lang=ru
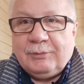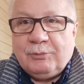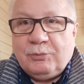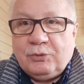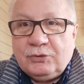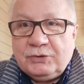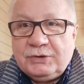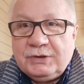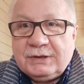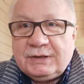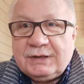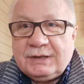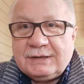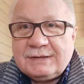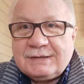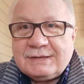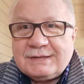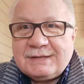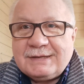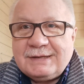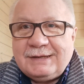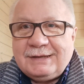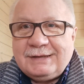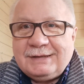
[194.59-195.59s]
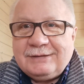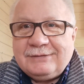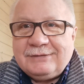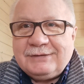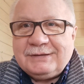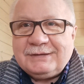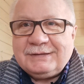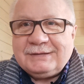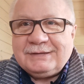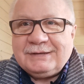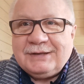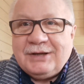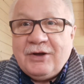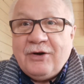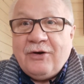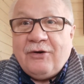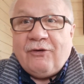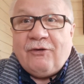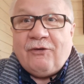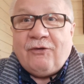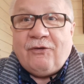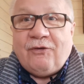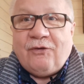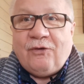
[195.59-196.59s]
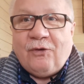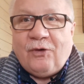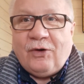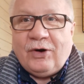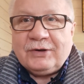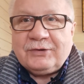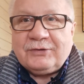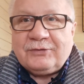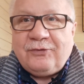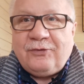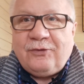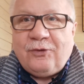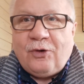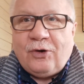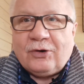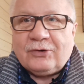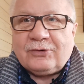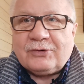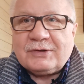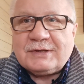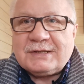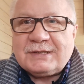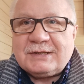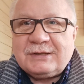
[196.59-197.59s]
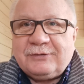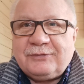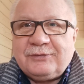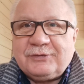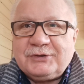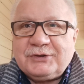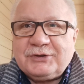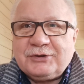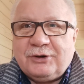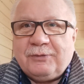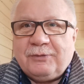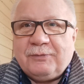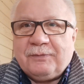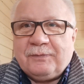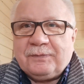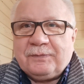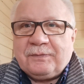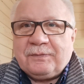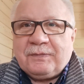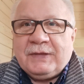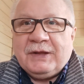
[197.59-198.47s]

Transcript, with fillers: и будет оценивать. Вот фокус-то в чем.